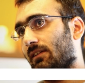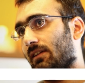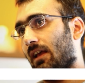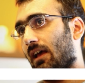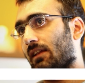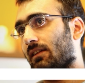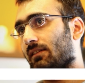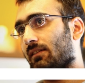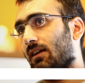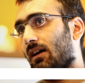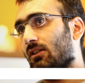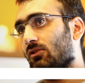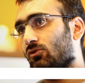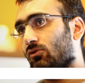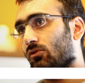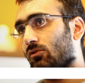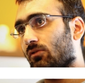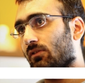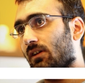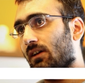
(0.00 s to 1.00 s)
Yani daha
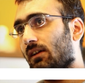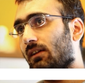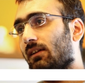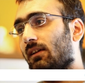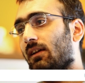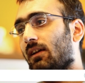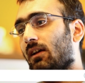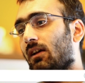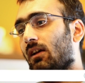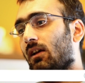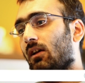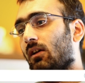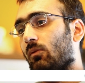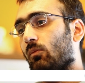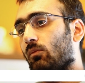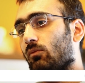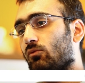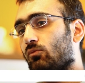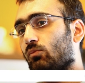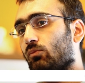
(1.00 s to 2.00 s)
sonra
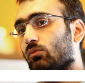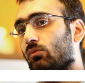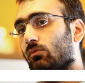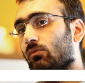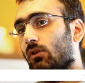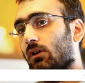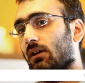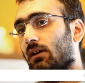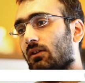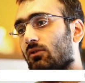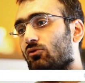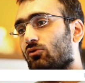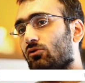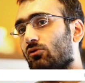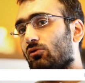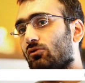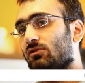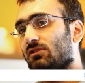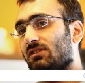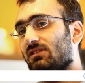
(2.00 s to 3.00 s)

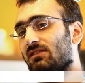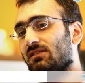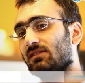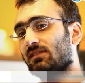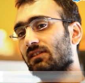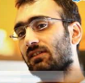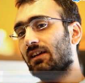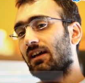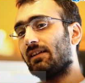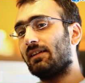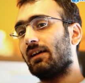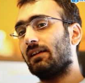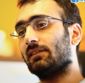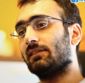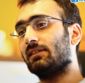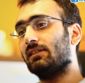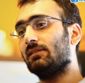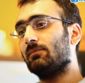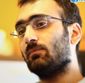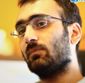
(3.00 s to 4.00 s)
çünkü siz
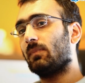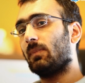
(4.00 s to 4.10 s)
genelde